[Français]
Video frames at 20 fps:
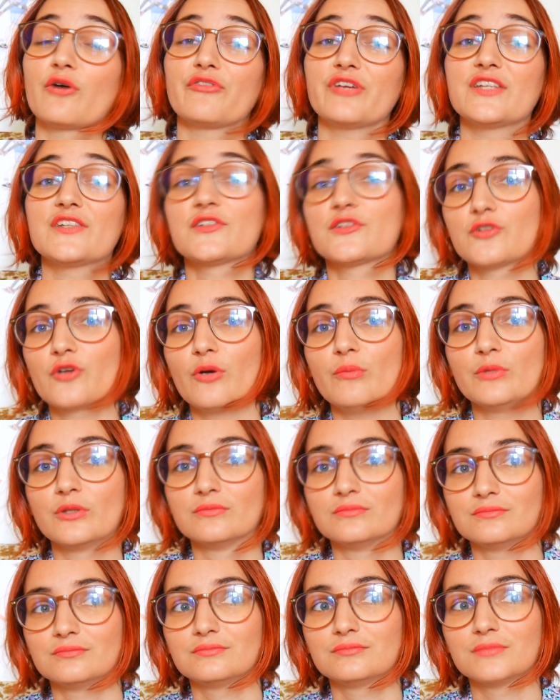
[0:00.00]
en fait, Tom
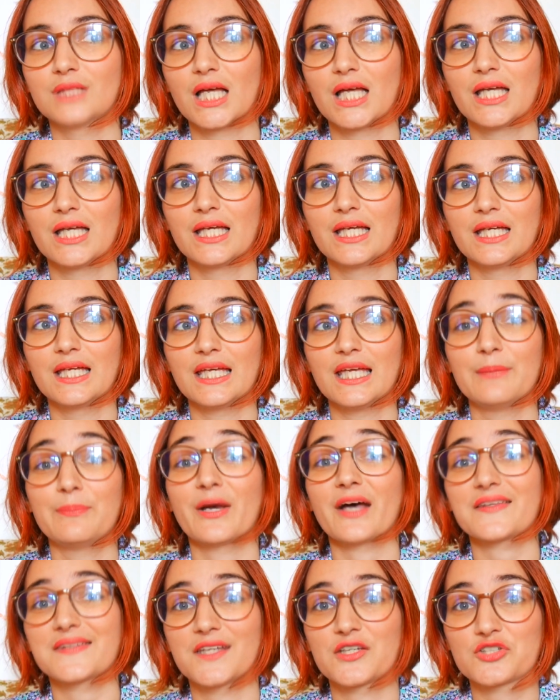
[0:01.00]
est
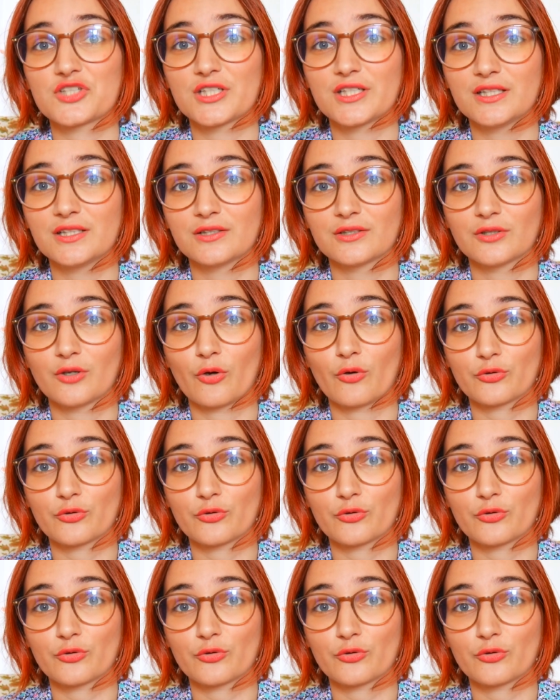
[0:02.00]
partagé